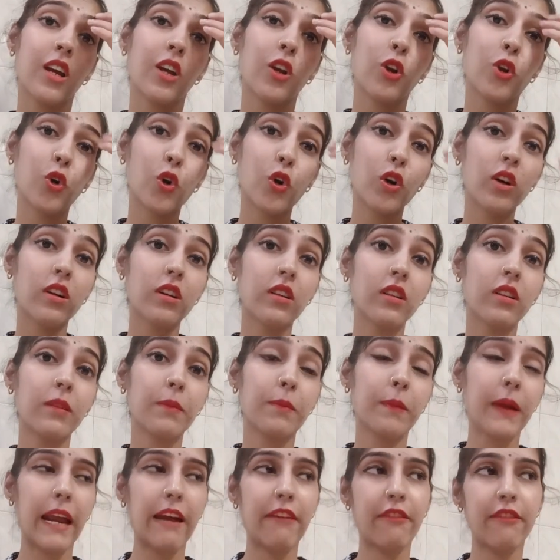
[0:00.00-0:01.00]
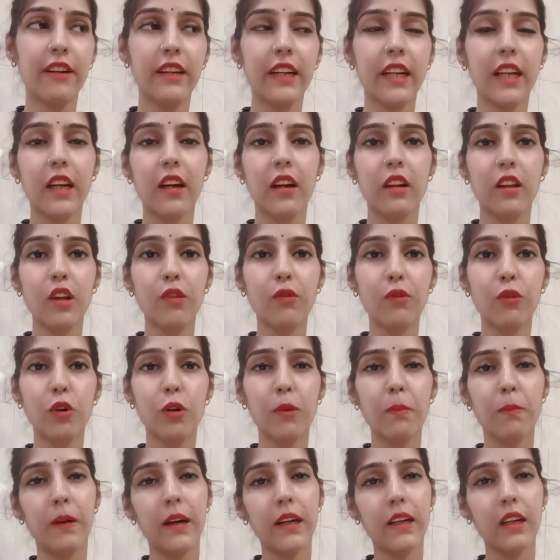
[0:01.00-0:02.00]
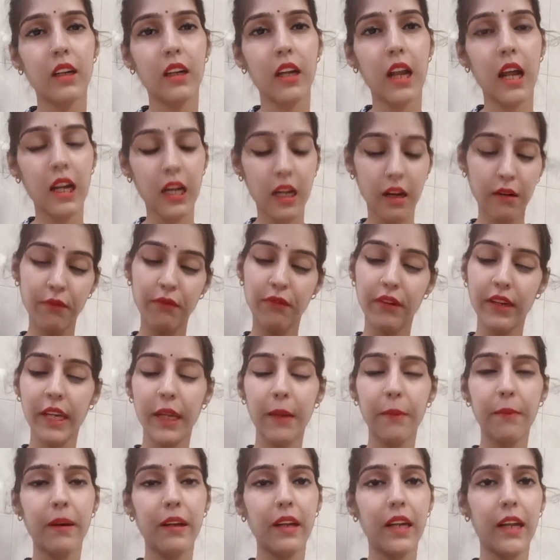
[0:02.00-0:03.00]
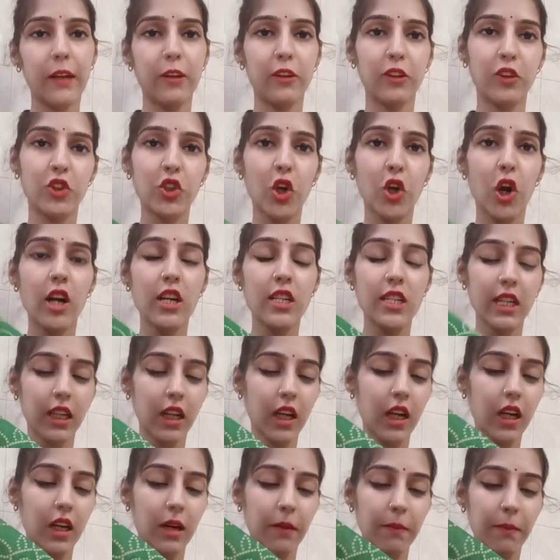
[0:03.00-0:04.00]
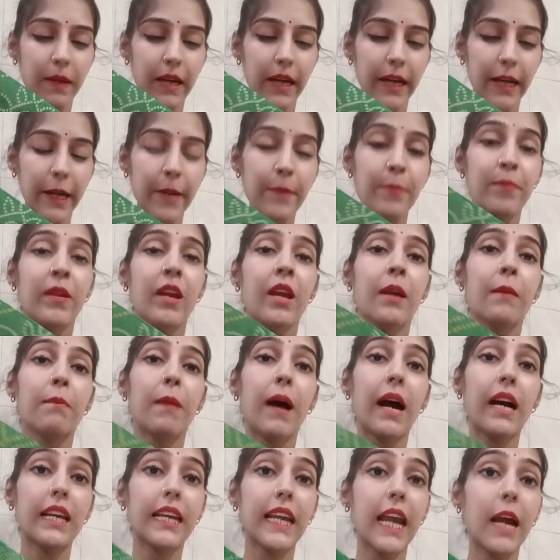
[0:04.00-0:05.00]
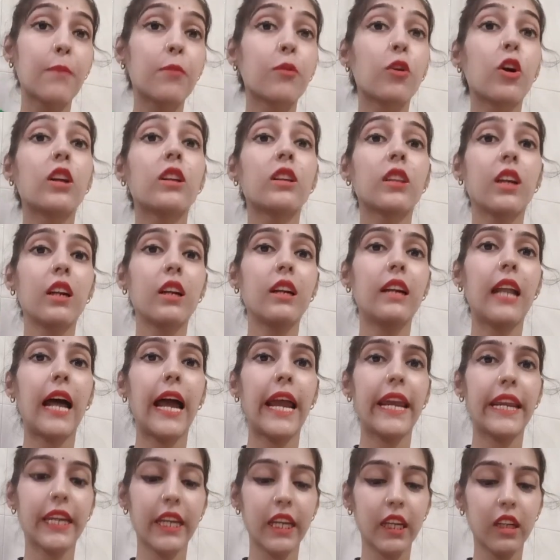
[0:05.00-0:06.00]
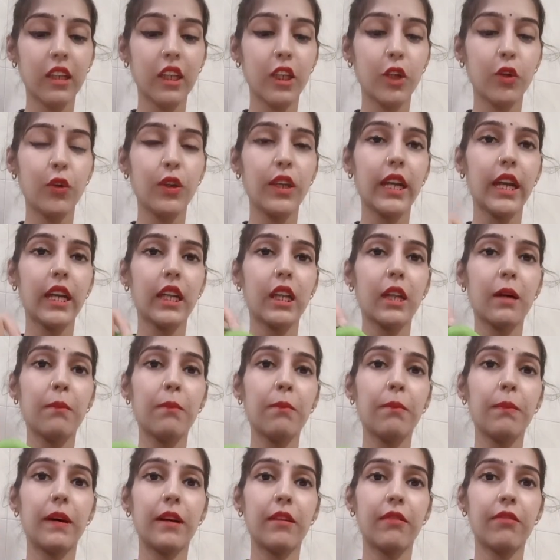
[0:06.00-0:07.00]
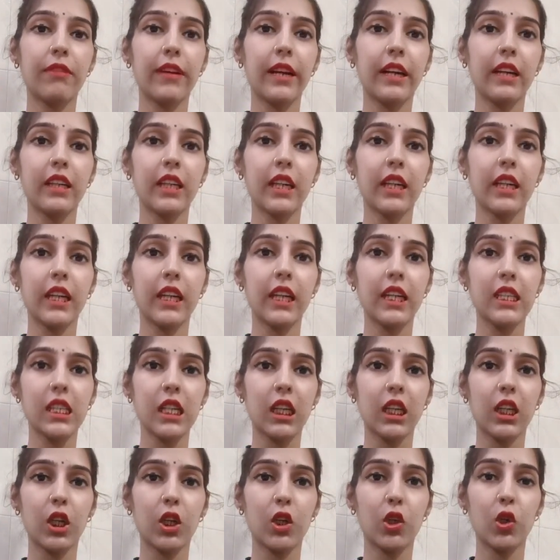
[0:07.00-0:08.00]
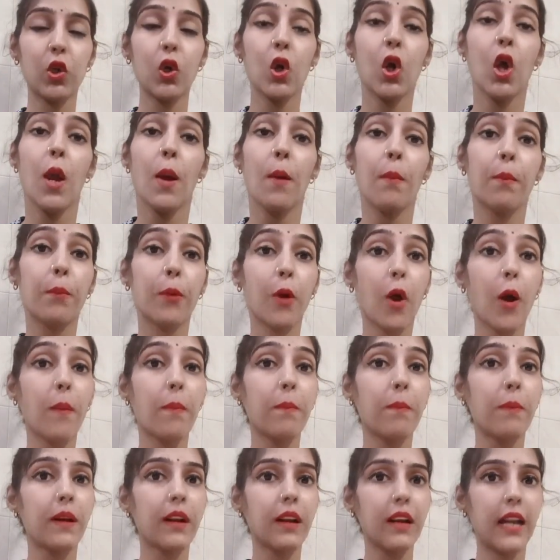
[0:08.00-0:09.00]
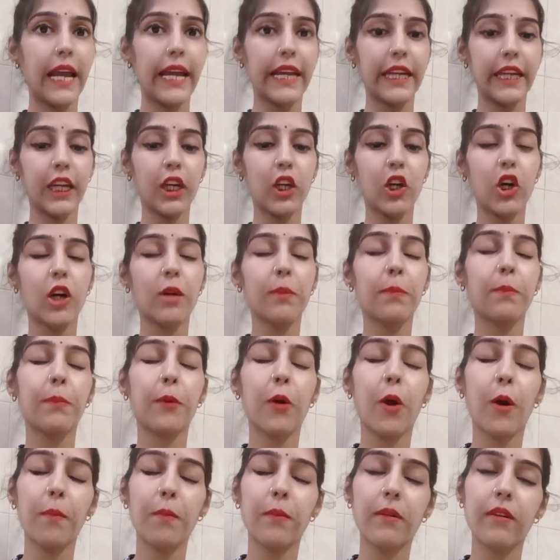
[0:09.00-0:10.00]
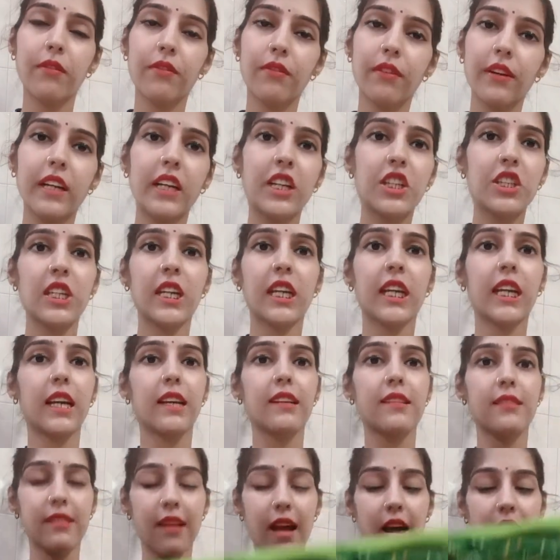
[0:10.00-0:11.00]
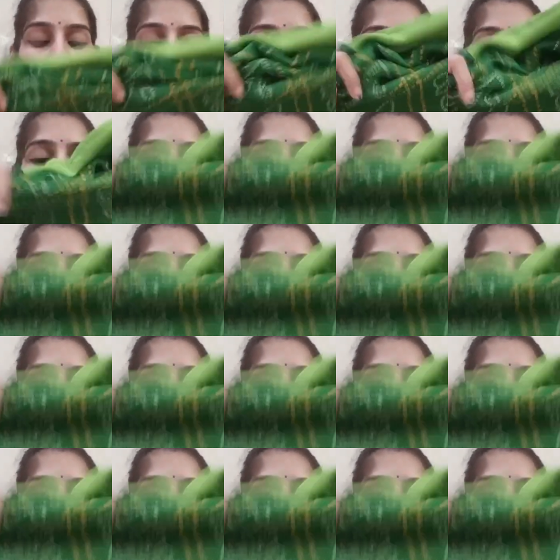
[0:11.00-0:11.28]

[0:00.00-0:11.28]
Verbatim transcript: लोग प्रेफर नहीं करते फुल बट ना कंफर्टेबल है जॉर्जेट का कपड़ा है बाकी आपको अंदर लाइनिंग दी हुई है एकदम परफेक्ट तरीके से देखो प्रॉपर लाइनिंग और प्रॉपर फिनिशिंग के साथ